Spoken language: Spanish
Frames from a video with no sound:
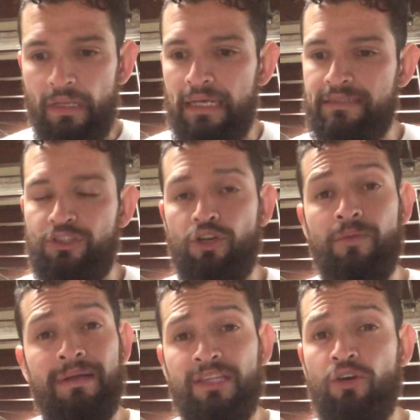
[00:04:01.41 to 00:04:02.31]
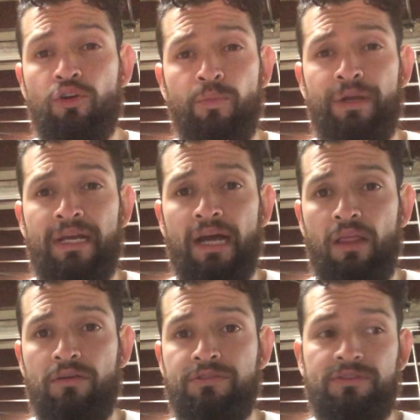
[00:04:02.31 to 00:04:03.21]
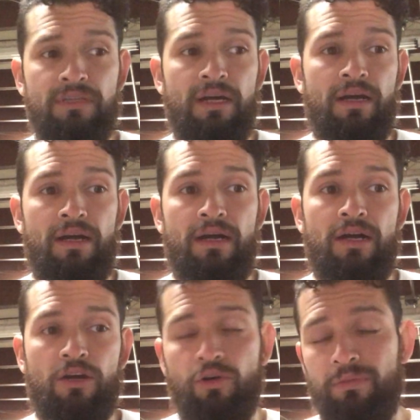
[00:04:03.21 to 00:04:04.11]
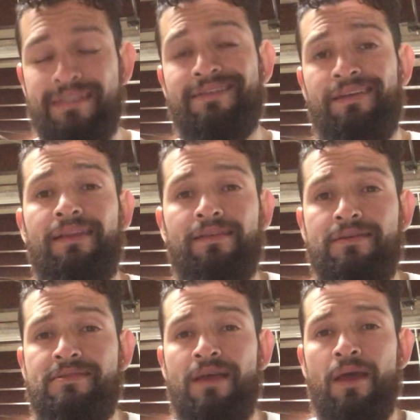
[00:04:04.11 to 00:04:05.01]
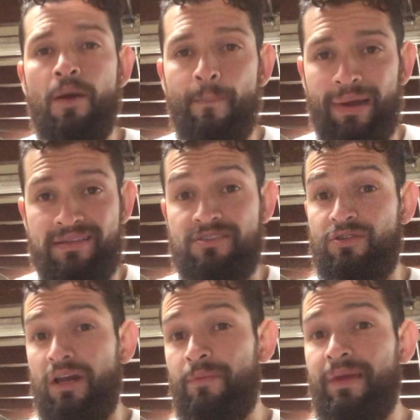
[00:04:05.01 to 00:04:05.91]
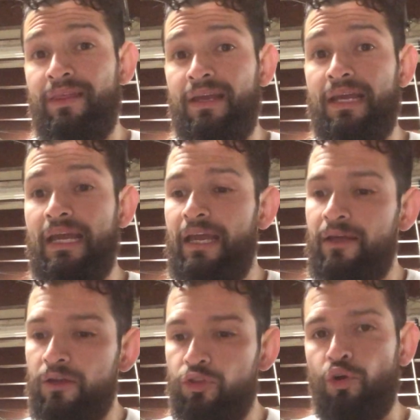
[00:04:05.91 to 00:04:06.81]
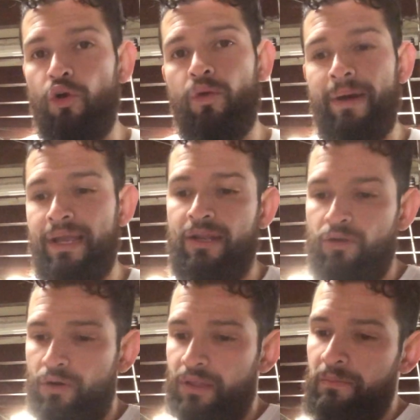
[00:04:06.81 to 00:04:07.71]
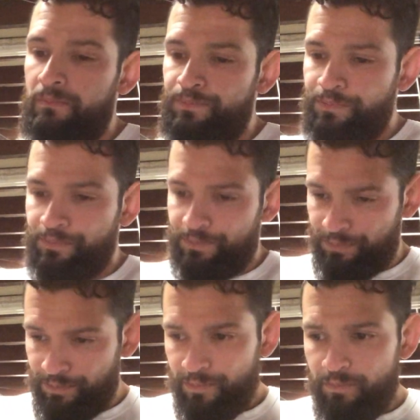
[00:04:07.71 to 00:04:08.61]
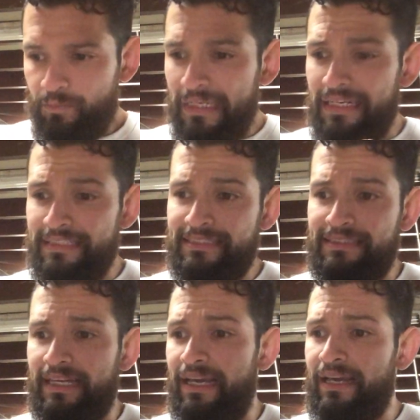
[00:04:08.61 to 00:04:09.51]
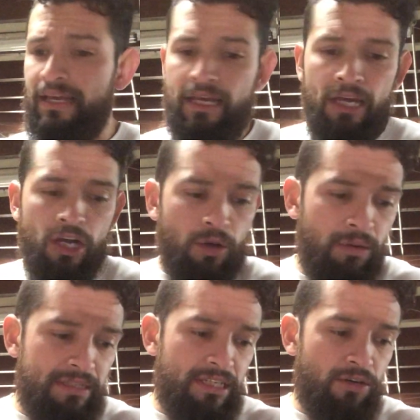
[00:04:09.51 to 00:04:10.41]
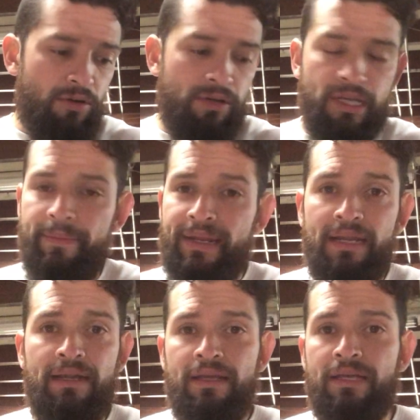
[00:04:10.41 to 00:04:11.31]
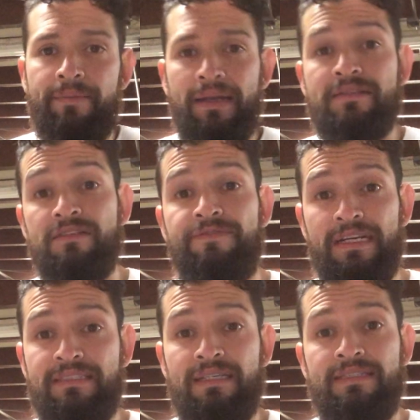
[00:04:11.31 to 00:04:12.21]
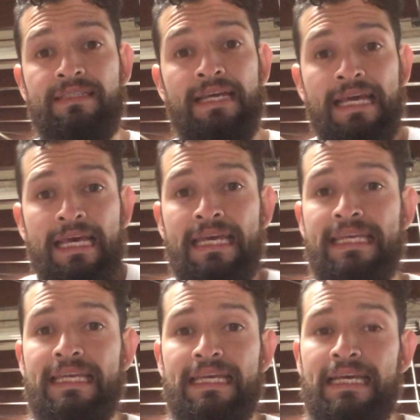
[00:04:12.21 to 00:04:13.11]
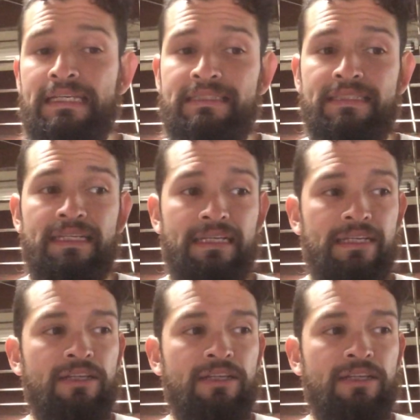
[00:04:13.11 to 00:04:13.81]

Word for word: este, yo me mantengo comunicados ah, ah, ah, con mis clientes para asesorarme de que todo vaya en orden. Este, como les digo, ya vienen, ya vienen estas fiestas y este, eh,